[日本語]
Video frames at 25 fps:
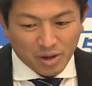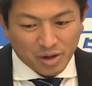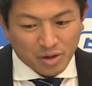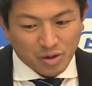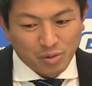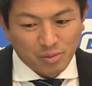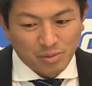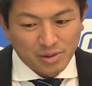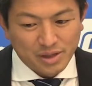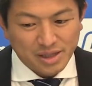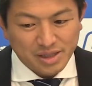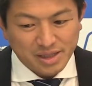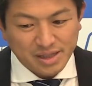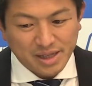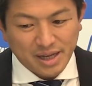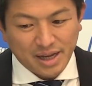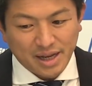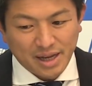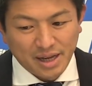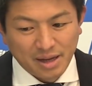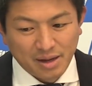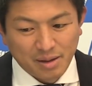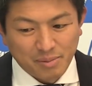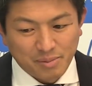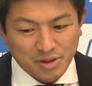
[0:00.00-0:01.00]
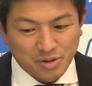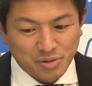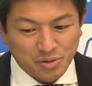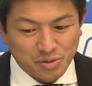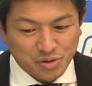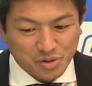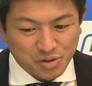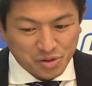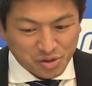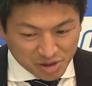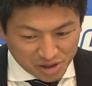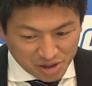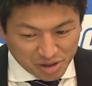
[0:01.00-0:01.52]
まあ、今日もですね、まあ、その
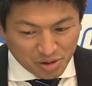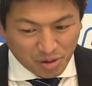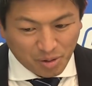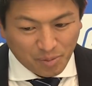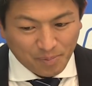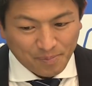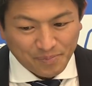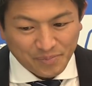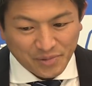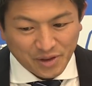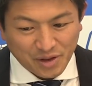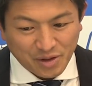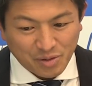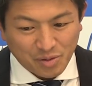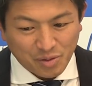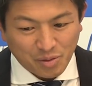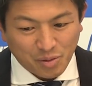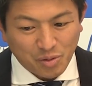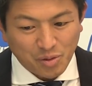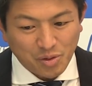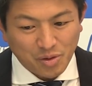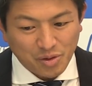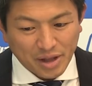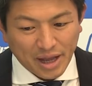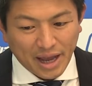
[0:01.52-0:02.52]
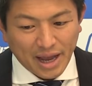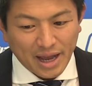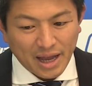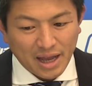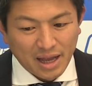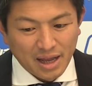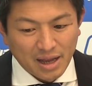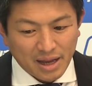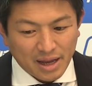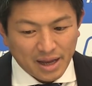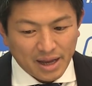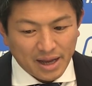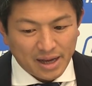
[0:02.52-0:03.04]
続きというところで、はい、
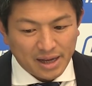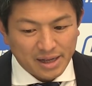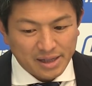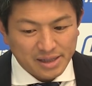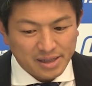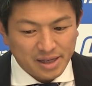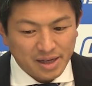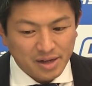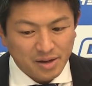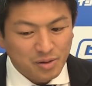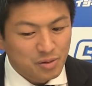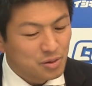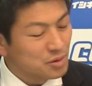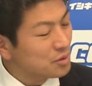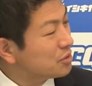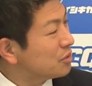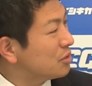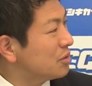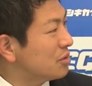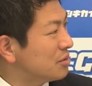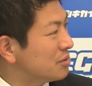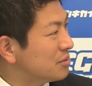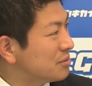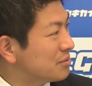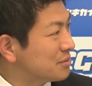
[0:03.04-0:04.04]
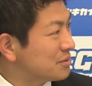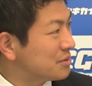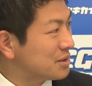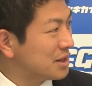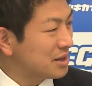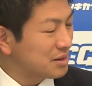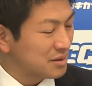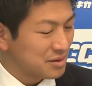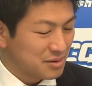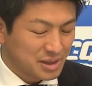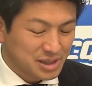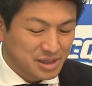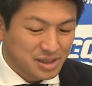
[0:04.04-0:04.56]
えー、戦後の
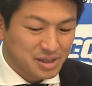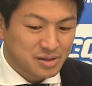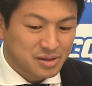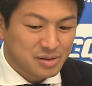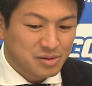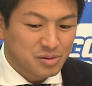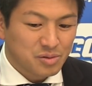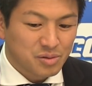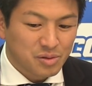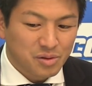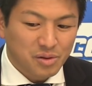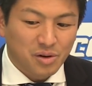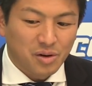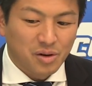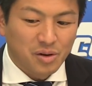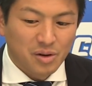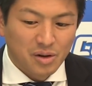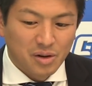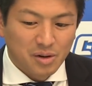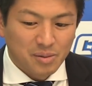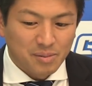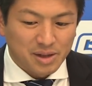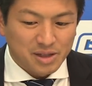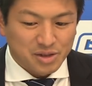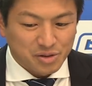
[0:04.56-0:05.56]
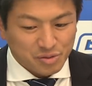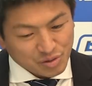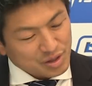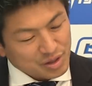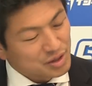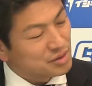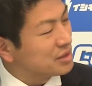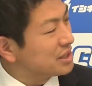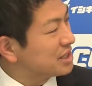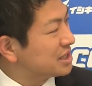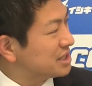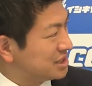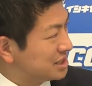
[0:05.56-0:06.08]
大東亜戦争後の、まあ、朝
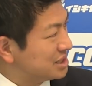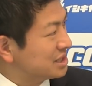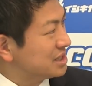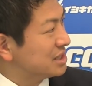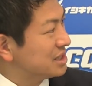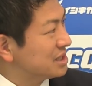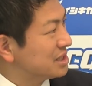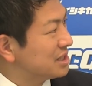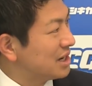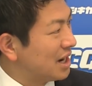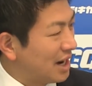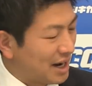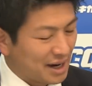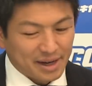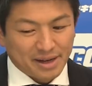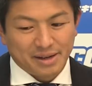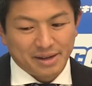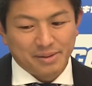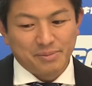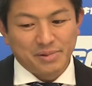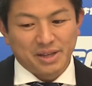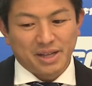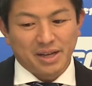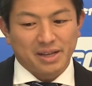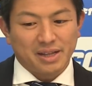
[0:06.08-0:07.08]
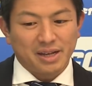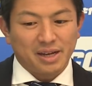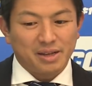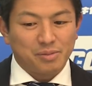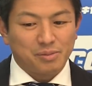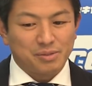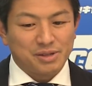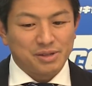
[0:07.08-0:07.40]
鮮の歴史、はい、見ていきたいと